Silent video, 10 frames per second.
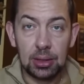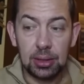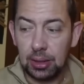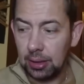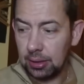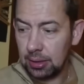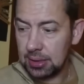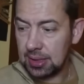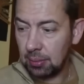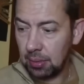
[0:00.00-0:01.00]
И
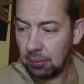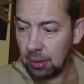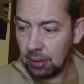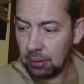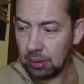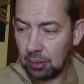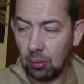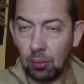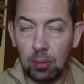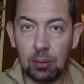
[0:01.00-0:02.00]
из самого
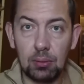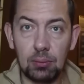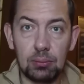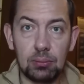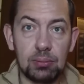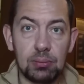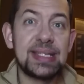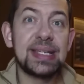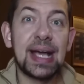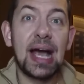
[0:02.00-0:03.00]
такого
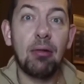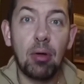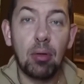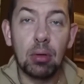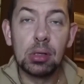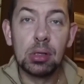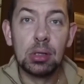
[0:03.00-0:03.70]
цикавого